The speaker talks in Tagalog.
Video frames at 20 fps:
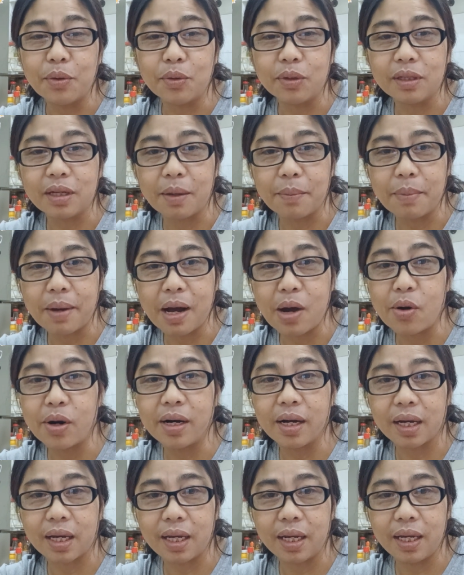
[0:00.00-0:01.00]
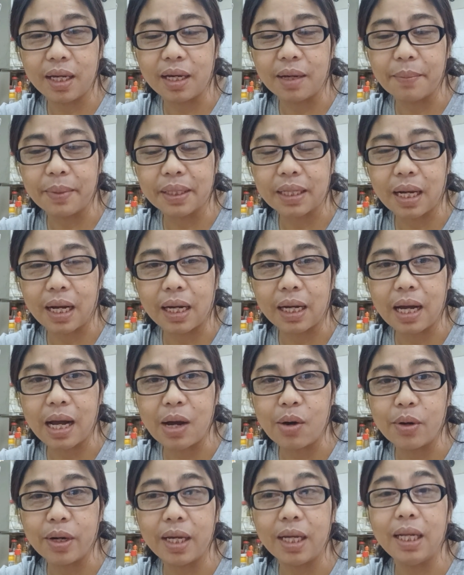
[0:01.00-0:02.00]
Nanood ka ba or nakinig ka ba
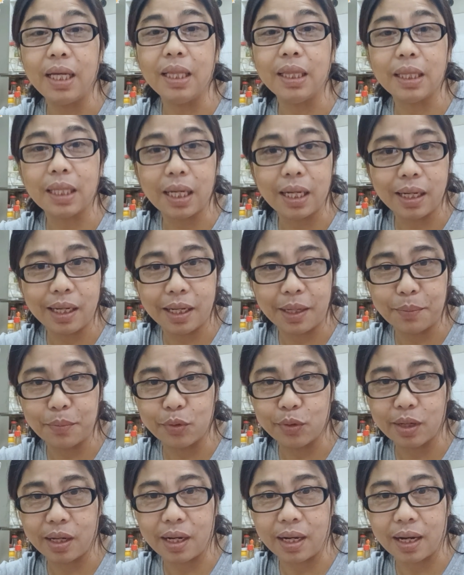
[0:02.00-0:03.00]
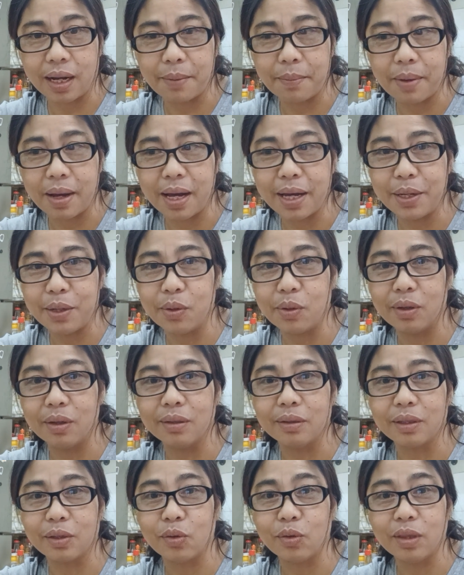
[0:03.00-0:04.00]
talaga or inintindi mo talaga ba
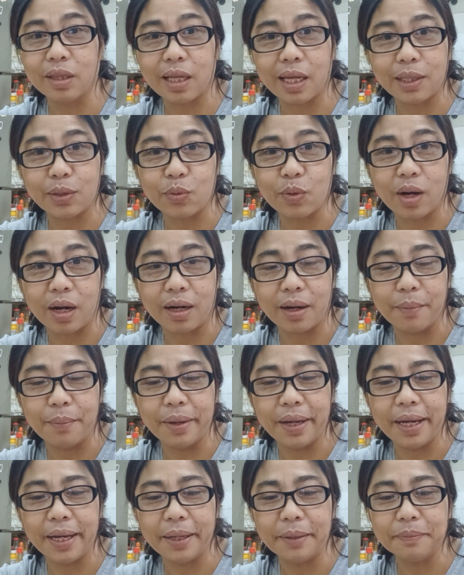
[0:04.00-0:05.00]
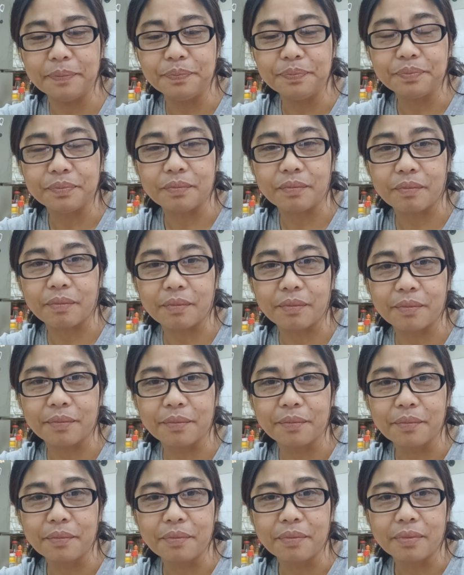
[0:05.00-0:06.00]
yung content ko kagabi?
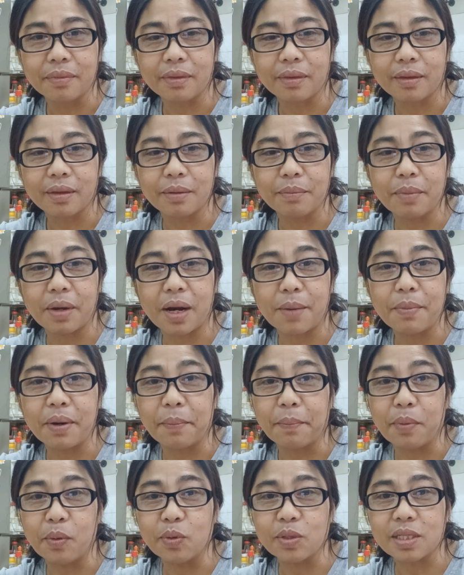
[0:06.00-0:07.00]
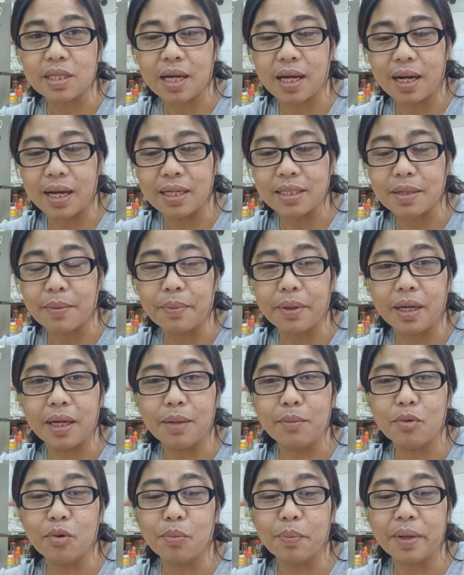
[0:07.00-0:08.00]
Hmm? Para mag-post ka na,
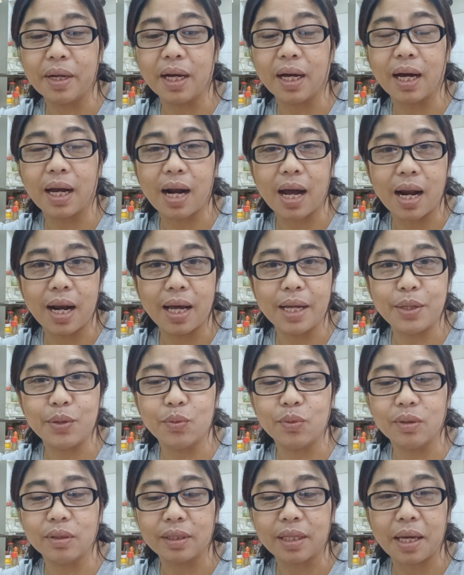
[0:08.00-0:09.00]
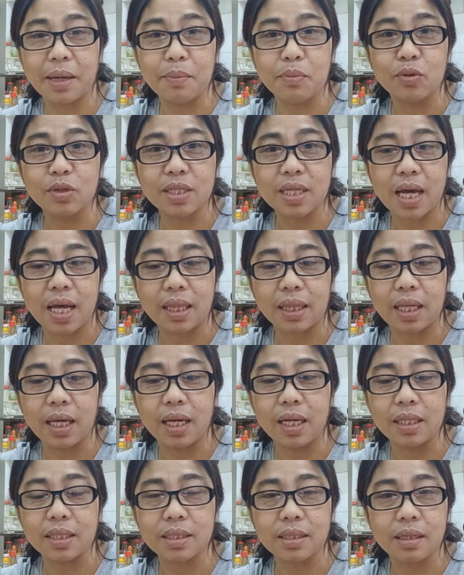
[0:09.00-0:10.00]
sabihin mo, pinag-aralan yung table
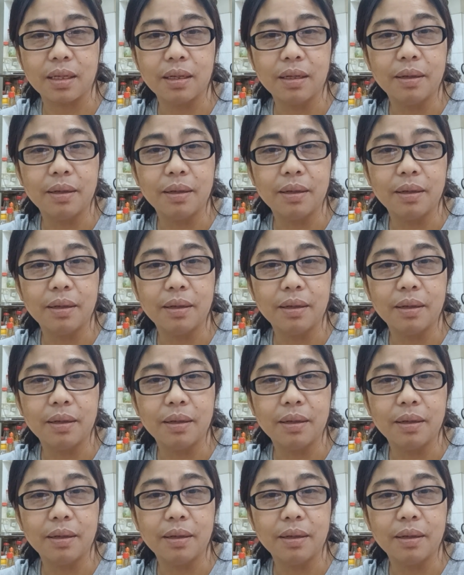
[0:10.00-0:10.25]
settings.